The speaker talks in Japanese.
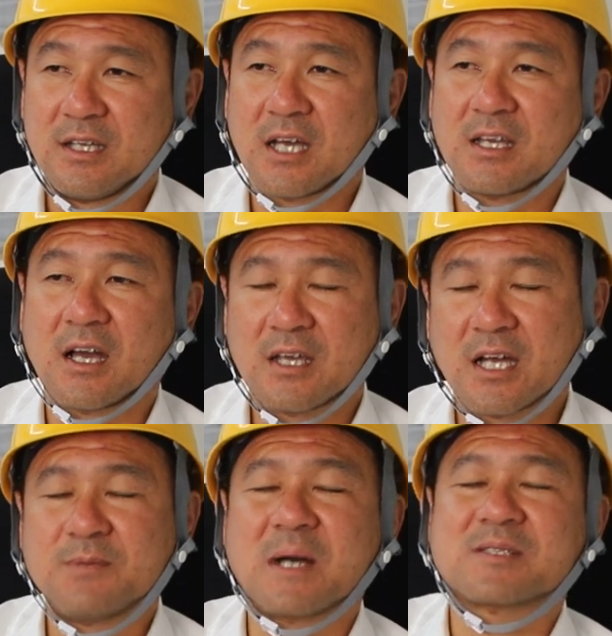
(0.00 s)
いやいや、や
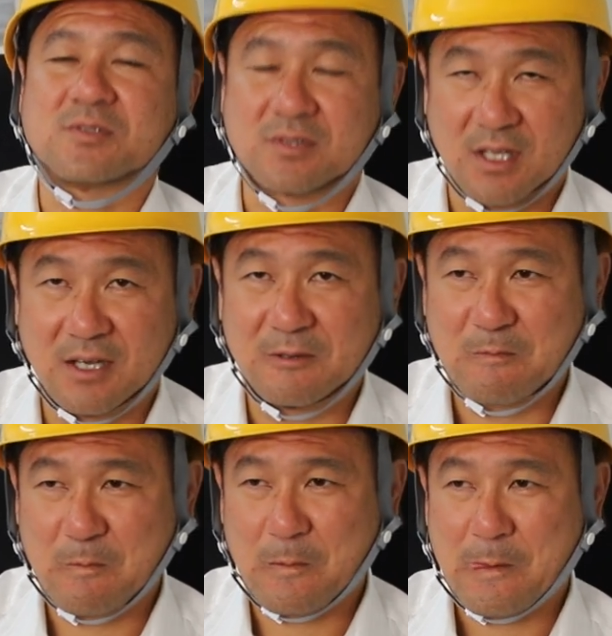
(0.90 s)
りますって。
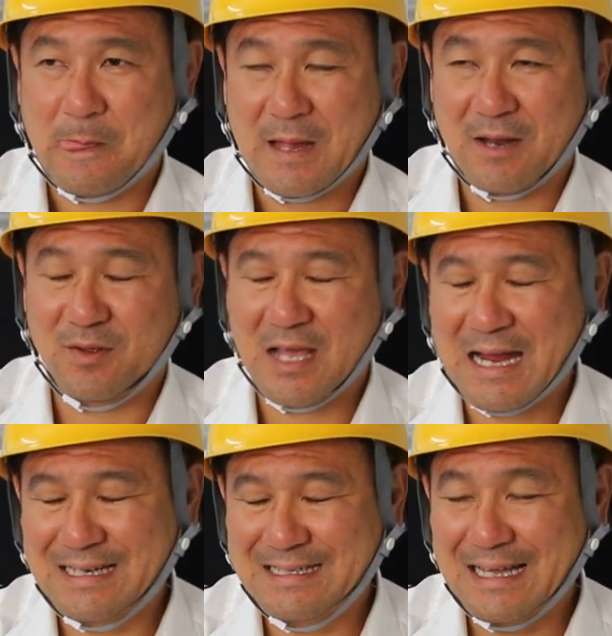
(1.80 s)
あの
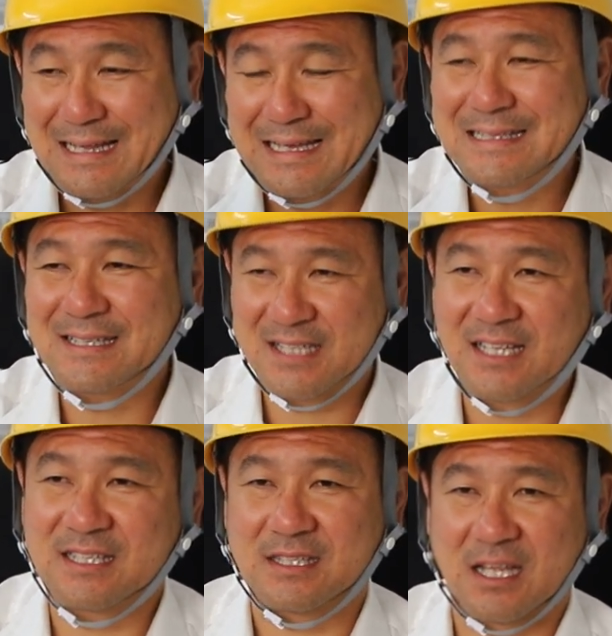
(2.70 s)
ややらないんです
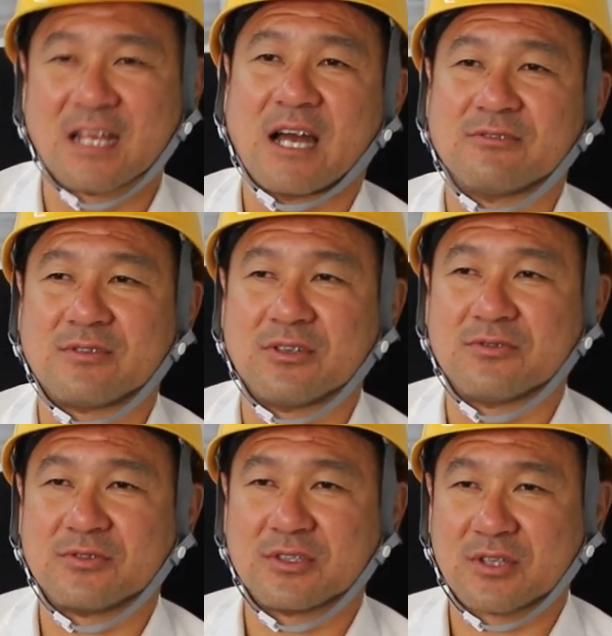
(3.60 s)
かって言ったらやるって
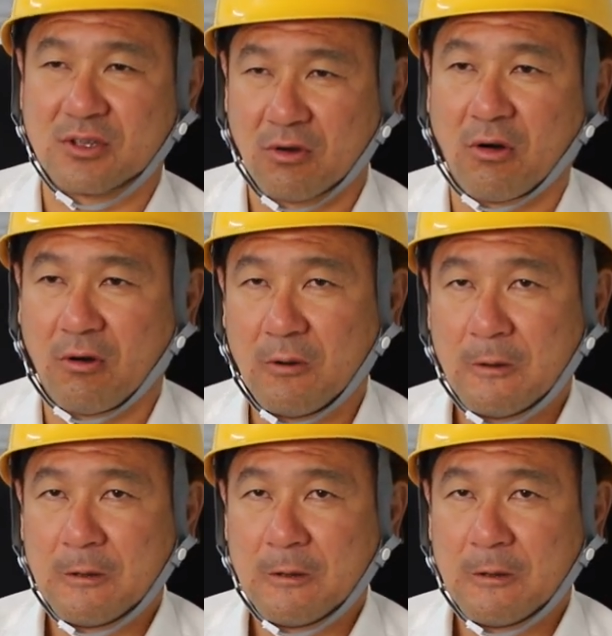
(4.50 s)
言うんですけど、